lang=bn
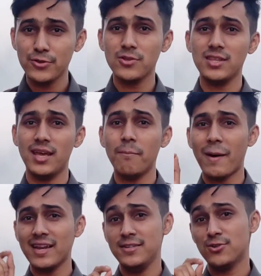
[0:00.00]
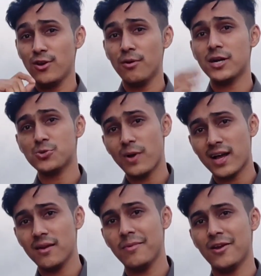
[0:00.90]
অন্ধ দিয়ে পানি জলীয় বাষ্প
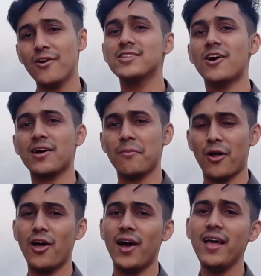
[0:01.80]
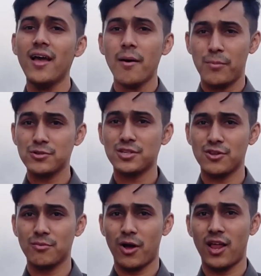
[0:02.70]
আকারে বের হয়ে যাওয়াকে বলা হয়
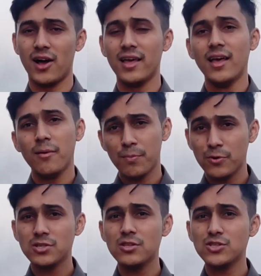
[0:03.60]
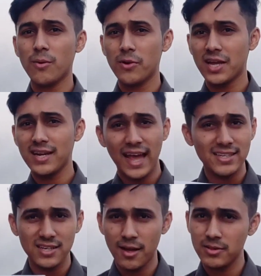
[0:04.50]
প্রসেদন বলা হয় এবং প্রসেদন সম্পর্কে
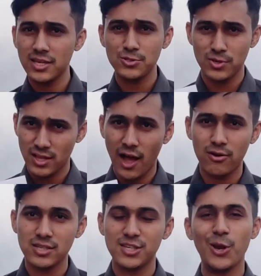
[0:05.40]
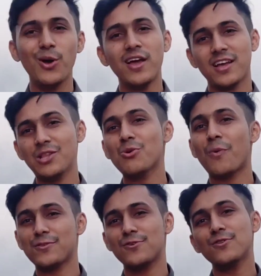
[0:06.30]
নাইন আমাদের কিছুটা ধারণা ছিল কিন্তু
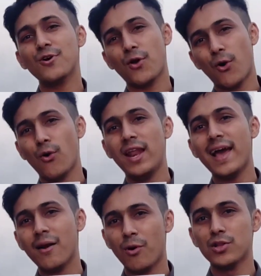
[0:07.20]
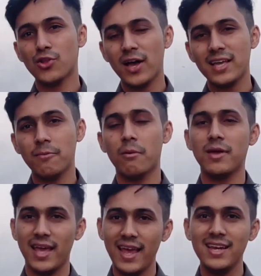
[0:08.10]
পত্ররন্ধ্র খোলে আর বন্ধ হয়
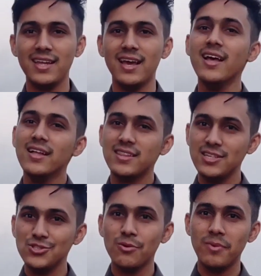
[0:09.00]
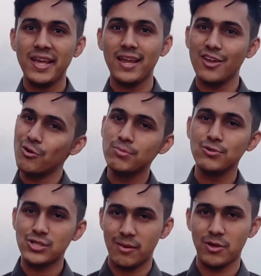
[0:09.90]
কিভাবে এই নিয়ে তিনজন বিজ্ঞানী খুব
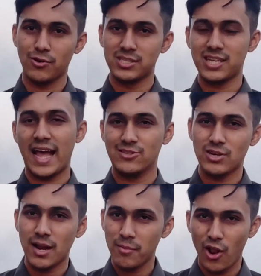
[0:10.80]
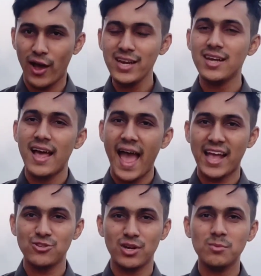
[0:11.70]
দুষ্টামি করেছে একজনের নাম লয়েড
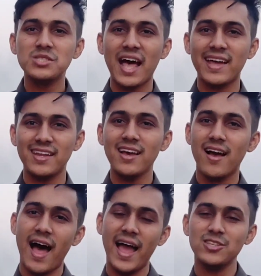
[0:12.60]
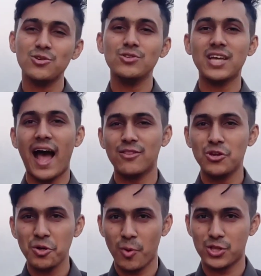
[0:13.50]
একজনের নাম সাইরি আরেকজন হচ্ছে
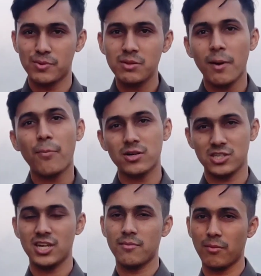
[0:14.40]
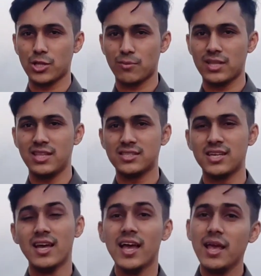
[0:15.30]
আধুনিক মতবাদ বা পটাশিয়ামের মতবাদ
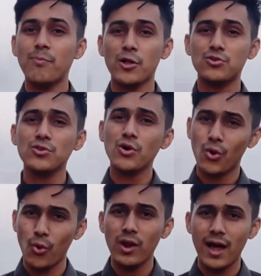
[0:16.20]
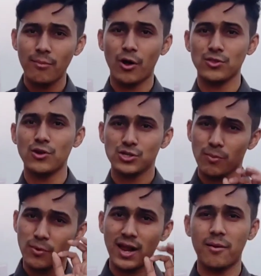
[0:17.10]
দিয়েছে এই পত্ররন্ধ্র খোলা আর বন্ধ
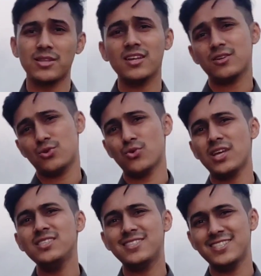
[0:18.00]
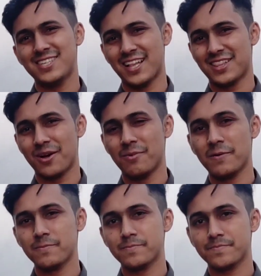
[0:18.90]
হওয়া সম্পর্কে আমাদের একটু কিঞ্চিত জানতে হবে